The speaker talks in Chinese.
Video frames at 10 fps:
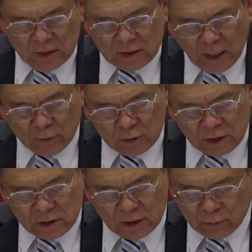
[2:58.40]
假如
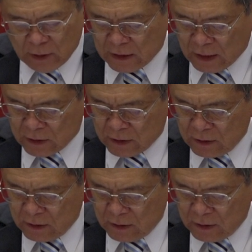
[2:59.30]
信心的对象
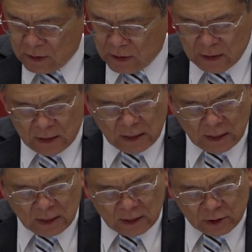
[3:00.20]
是一
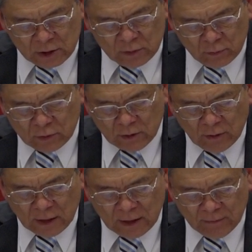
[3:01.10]
一个事物的
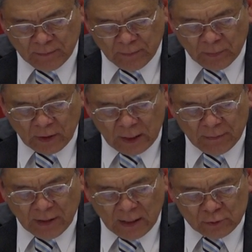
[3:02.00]
话呢，一
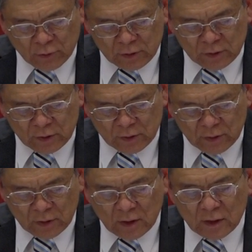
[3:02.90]
般来说是
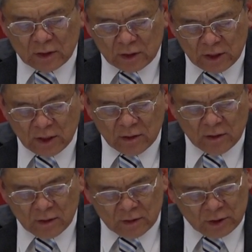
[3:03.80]
指信。
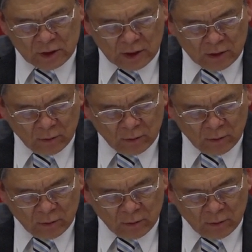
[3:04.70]
神